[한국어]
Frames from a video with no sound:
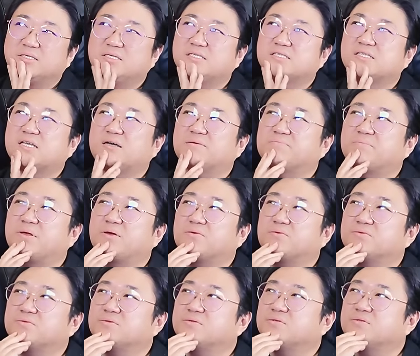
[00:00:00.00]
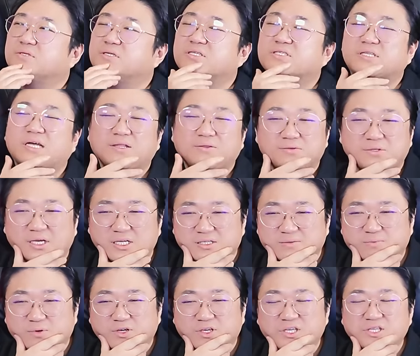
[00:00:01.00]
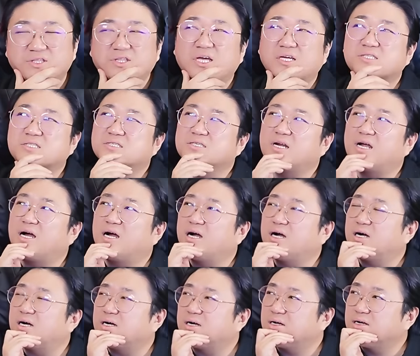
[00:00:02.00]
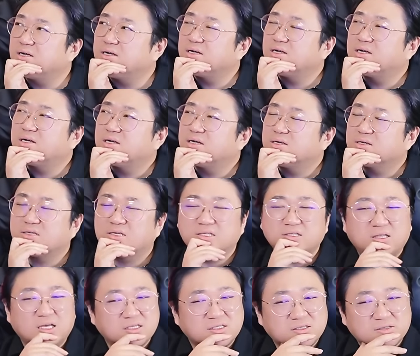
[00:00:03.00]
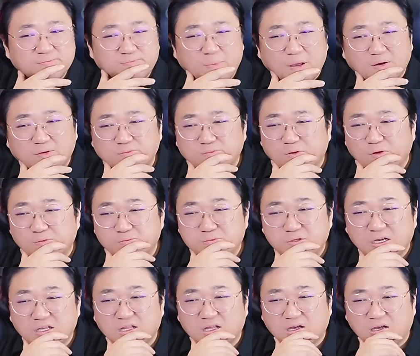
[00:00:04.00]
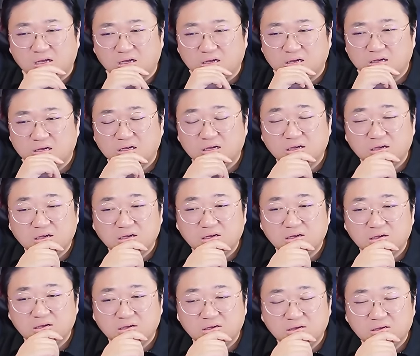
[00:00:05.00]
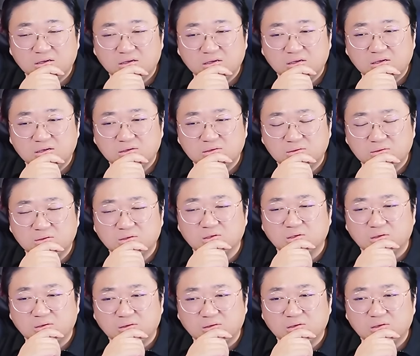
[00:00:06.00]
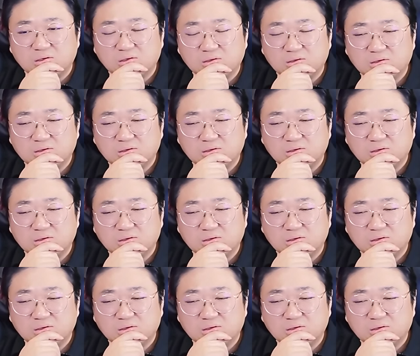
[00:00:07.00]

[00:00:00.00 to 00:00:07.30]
일산 빼고는 일산도 사실 뭐 킨텍스랑 킨텍스 빼고 뭐 없잖아. 어.